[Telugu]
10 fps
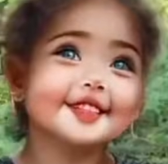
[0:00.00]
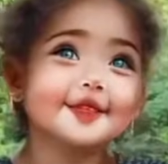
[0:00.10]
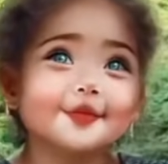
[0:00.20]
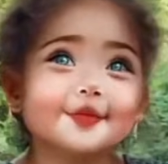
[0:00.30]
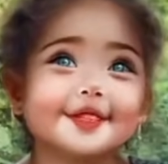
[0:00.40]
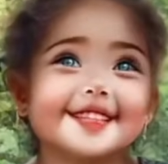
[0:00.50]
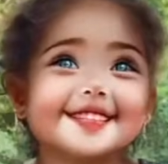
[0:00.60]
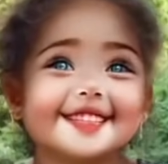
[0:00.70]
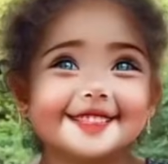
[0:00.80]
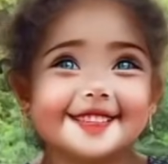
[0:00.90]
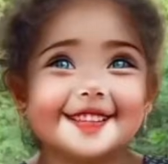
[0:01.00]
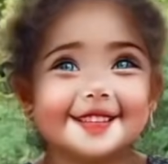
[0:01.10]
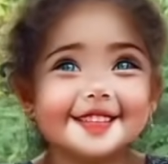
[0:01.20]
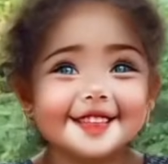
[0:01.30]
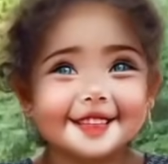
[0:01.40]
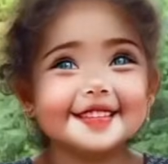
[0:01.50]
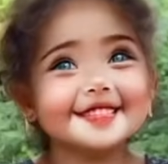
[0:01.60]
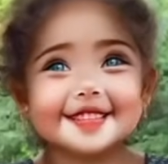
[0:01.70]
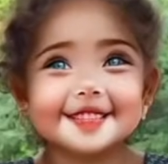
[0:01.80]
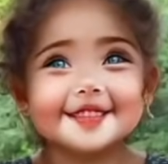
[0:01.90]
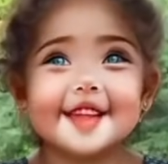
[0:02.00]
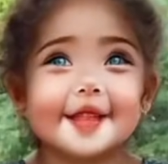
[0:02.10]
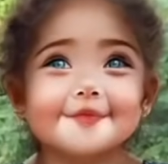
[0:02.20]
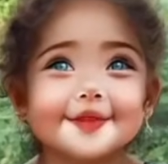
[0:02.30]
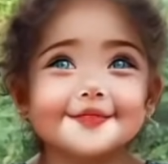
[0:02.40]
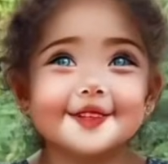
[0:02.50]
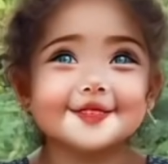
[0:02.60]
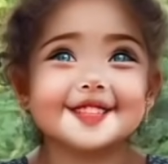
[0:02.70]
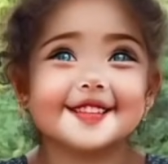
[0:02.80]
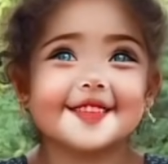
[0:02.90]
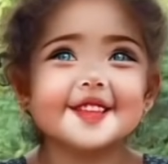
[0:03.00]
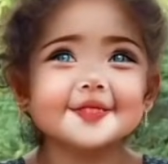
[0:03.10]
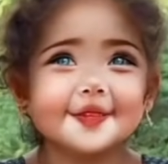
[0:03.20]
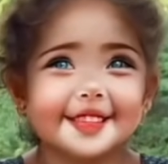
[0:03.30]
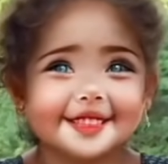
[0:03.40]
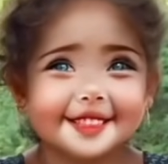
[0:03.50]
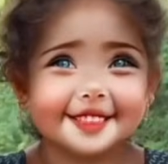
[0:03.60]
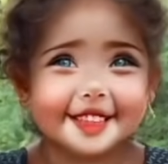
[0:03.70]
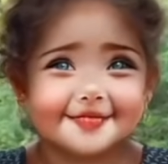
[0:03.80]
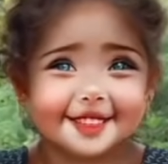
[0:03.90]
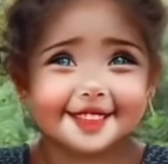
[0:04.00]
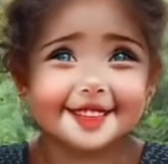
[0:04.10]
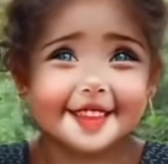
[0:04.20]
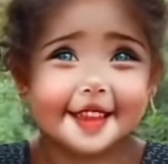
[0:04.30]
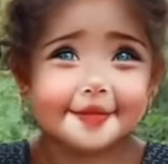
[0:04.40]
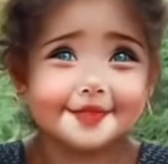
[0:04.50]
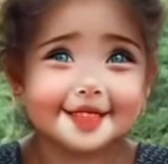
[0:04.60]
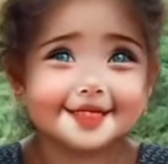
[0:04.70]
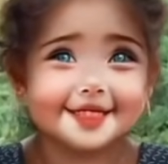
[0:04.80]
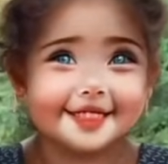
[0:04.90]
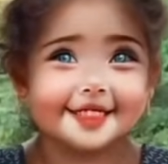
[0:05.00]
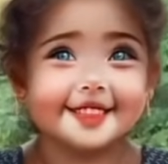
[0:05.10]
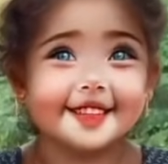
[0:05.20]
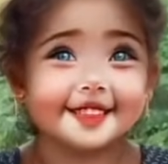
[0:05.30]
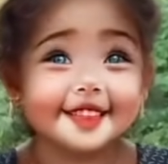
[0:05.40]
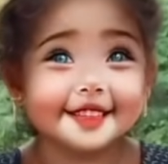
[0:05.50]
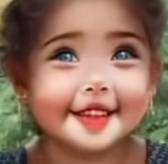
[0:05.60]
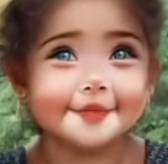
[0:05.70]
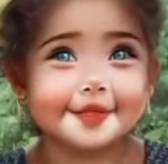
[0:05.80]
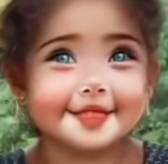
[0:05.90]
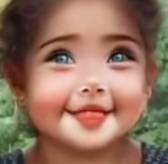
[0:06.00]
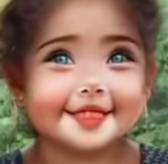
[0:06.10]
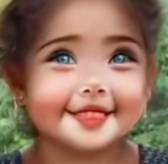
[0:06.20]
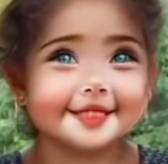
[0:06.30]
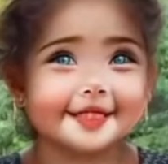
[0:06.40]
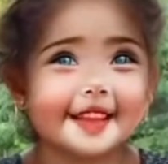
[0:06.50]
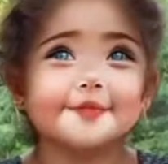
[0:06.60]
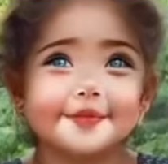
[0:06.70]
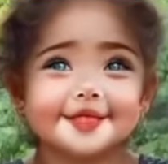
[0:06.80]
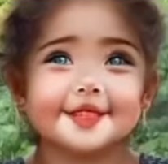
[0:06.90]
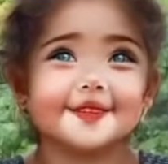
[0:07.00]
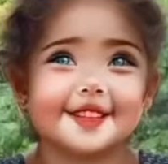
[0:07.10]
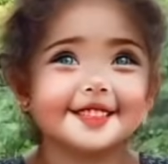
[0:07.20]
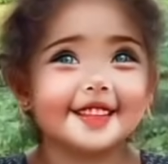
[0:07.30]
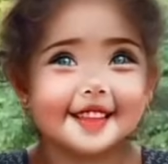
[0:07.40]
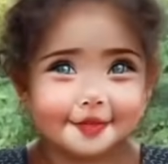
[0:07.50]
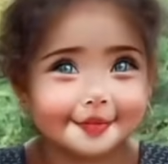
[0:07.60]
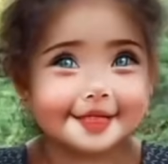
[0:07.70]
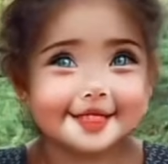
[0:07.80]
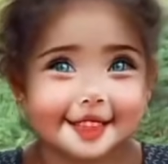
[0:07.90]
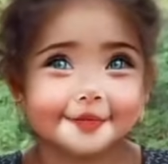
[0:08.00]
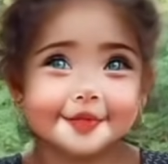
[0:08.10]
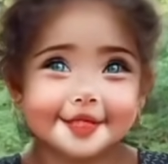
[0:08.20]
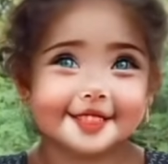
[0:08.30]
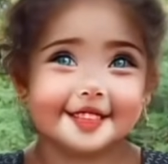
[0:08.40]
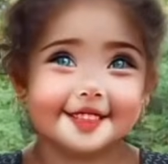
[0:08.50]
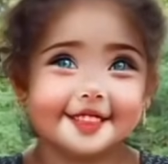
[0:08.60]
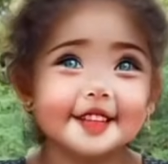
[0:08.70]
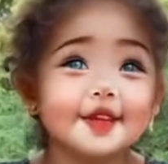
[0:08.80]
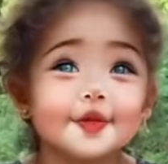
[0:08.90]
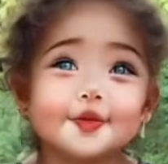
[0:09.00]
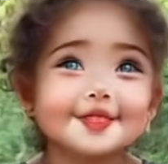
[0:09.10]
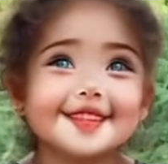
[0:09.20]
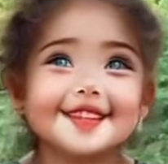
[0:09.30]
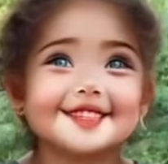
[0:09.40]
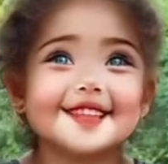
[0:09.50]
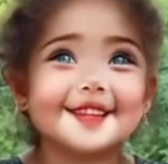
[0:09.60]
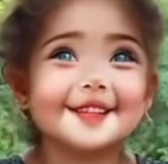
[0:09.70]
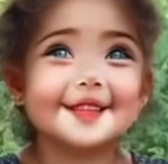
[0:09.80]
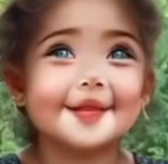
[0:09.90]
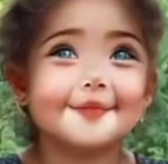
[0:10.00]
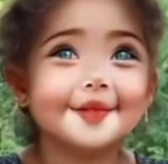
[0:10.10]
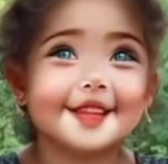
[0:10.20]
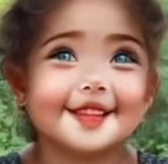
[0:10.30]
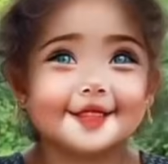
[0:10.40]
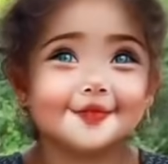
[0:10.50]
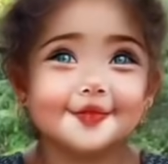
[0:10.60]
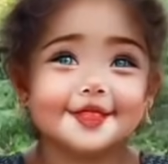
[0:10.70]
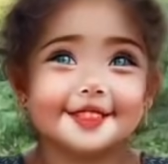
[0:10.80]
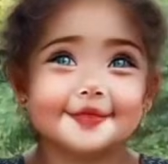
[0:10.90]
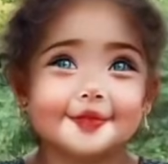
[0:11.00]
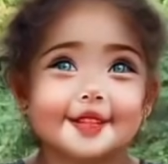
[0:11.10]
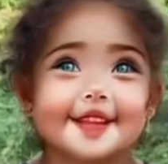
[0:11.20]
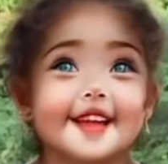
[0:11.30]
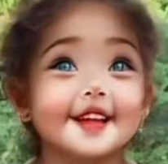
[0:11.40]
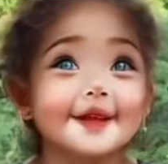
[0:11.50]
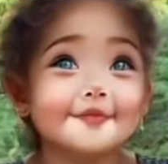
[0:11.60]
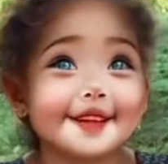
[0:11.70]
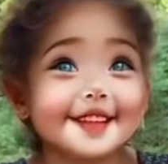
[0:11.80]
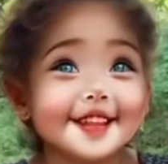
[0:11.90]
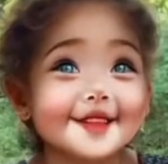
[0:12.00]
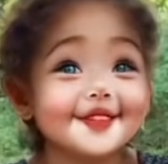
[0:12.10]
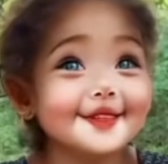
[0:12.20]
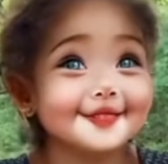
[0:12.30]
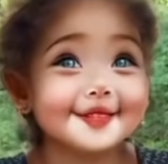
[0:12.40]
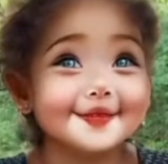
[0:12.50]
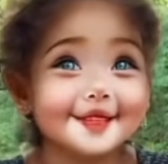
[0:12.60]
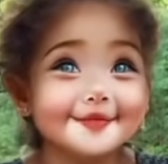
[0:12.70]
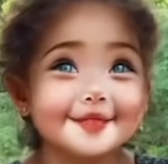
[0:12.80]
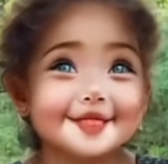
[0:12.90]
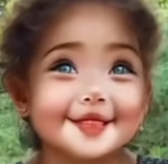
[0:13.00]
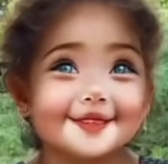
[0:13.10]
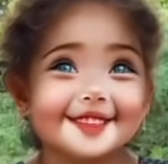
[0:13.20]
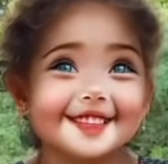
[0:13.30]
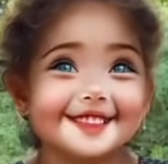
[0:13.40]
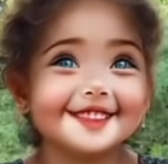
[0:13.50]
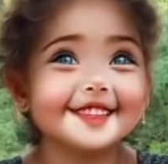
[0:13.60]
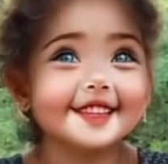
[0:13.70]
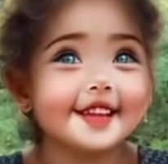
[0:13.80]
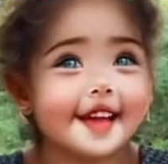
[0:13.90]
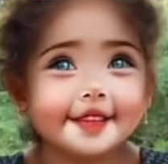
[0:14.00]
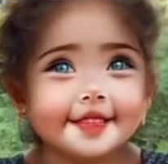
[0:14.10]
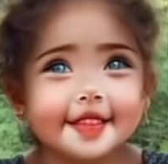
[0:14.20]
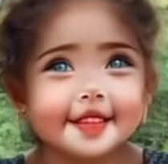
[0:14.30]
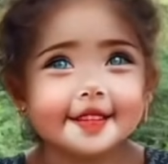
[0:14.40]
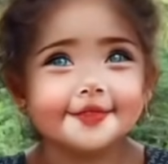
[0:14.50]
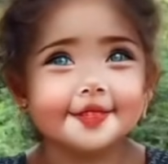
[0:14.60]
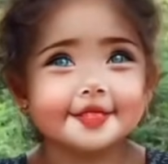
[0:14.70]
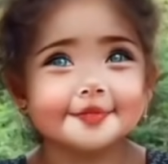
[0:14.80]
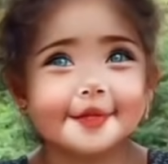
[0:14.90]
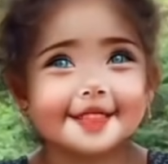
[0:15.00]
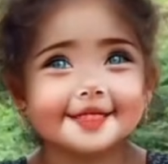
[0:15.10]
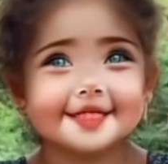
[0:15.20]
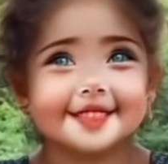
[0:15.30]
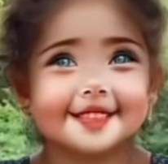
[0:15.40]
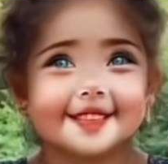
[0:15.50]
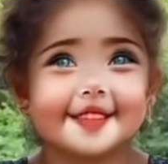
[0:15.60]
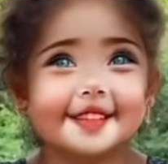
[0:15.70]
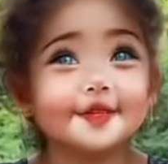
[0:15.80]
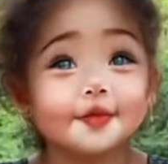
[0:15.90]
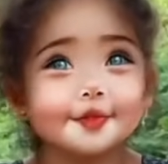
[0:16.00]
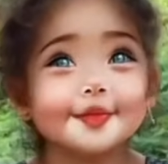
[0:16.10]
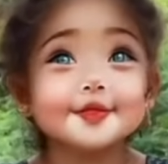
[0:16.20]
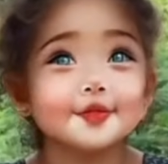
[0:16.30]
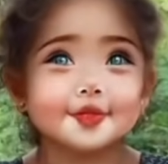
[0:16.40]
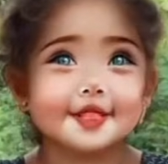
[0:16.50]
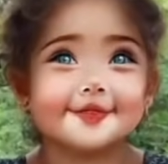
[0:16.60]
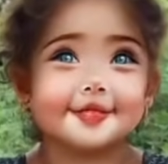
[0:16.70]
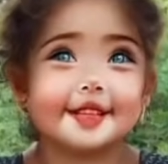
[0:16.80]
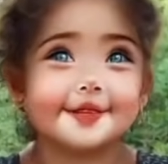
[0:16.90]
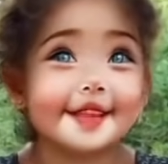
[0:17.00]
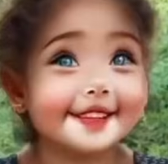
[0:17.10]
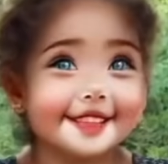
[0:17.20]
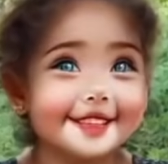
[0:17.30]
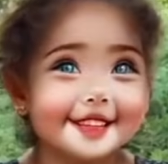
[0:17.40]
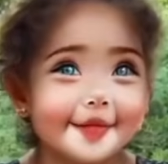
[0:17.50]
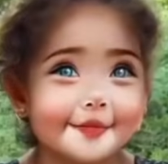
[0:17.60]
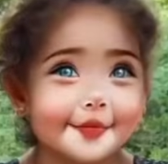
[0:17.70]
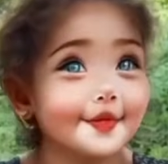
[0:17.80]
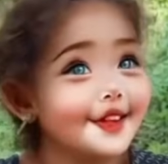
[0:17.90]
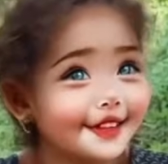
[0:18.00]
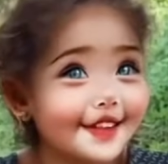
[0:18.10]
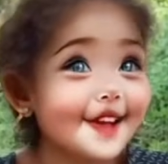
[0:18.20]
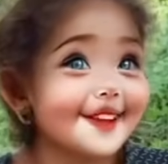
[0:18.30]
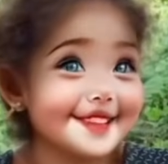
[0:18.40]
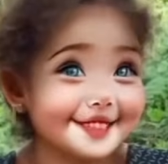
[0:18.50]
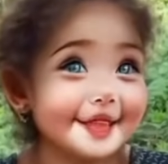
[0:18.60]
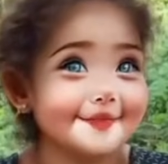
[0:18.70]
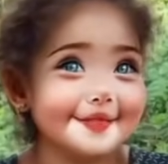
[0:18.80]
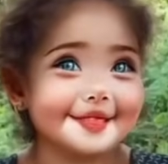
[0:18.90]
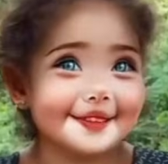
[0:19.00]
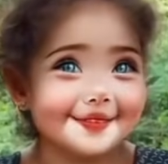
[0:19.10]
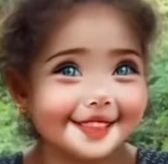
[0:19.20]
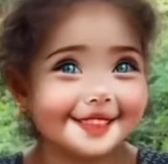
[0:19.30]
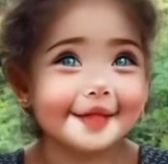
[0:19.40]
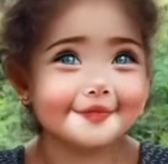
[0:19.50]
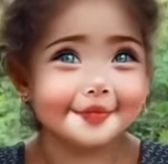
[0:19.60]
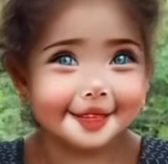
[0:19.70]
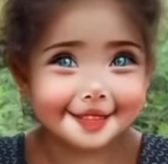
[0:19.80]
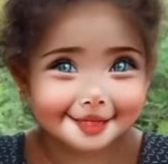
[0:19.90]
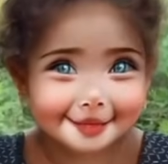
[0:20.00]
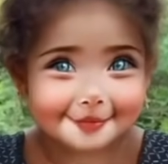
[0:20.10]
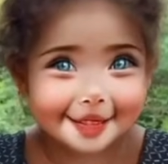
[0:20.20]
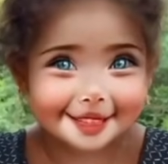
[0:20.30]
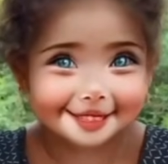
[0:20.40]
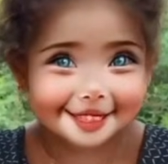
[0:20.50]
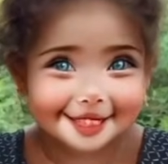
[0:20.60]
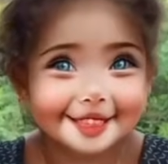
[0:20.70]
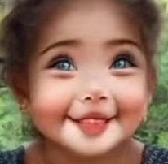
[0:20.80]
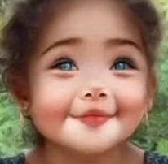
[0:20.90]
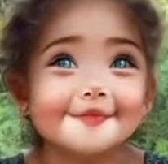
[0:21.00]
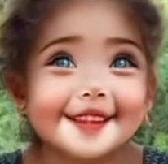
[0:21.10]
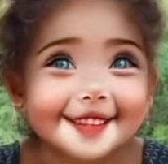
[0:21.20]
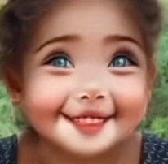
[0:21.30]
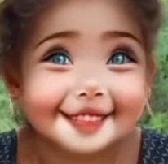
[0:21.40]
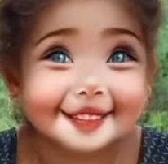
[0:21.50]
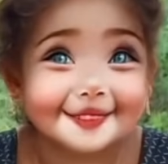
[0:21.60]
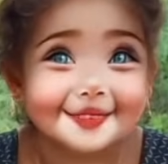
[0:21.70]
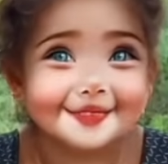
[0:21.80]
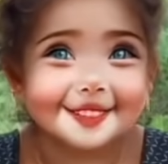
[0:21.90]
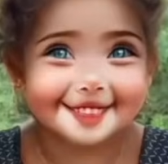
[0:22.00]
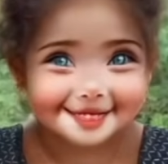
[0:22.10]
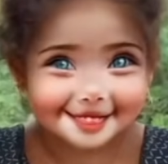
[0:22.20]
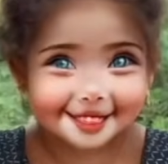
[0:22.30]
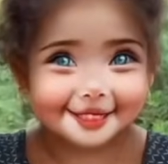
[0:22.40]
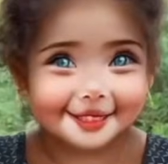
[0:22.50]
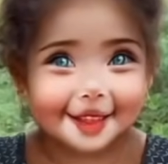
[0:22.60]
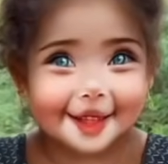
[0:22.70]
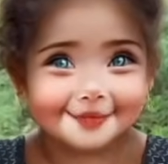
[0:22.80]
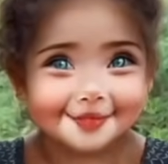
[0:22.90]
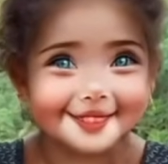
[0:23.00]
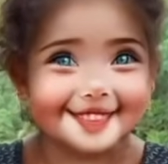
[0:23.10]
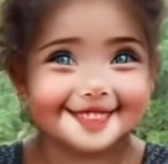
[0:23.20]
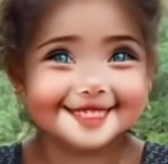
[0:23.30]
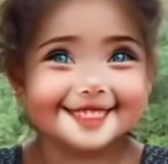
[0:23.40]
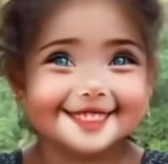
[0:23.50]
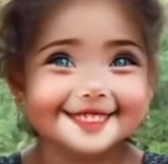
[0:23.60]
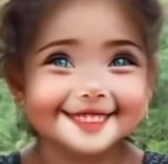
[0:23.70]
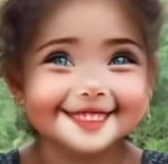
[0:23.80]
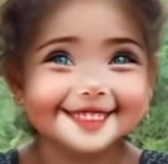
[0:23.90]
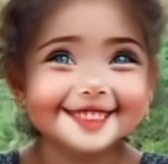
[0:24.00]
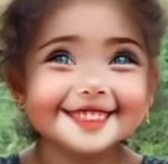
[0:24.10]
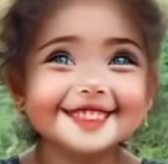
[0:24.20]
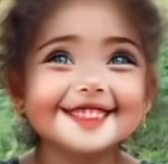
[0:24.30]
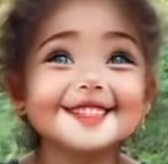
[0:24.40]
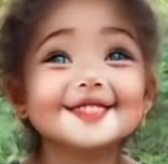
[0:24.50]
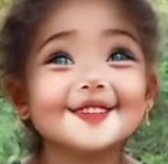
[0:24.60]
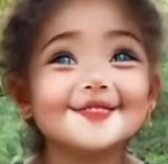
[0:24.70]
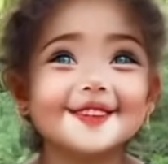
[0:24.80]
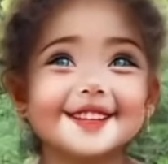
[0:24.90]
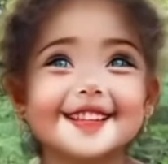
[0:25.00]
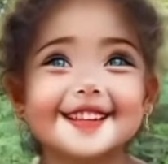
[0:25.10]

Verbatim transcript: ఇంకోటి ఏంటంటేనండి నేను చేసేది హెల్పింగ్ వీడియోస్ కదా సో ఏంటంటే ఎవరికైనా హెల్ప్ చేసి నేను కనిపిస్తే కల్పించడం అనేది నాకు మంచిగా అనిపించదండి ఒక్కోసారి రెస్టారెంట్కి వెళ్ళినప్పుడు నేను ఏదైనా ఫుడ్ తింటుంటానా పక్కన నా వీడియోస్ సౌండ్ వినిపిస్తూ ఉంటుంది అరే ఈ అక్క వీడియోస్ బాగా చేస్తుంది కదా అంటే కొంతమంది చూస్తూ ఉంటారు ఎక్కడికైనా వెళ్ళినప్పుడు నా వాయిసే వినిపిస్తూ ఉంటుంది అప్పుడు నేను అస్సలు మాట్లాడినండి మాట్లాడితే ఎక్కడ గుర్తుపెట్టేస్తారని నేను కామ్గా ఉండేస్తాను సో మొన్న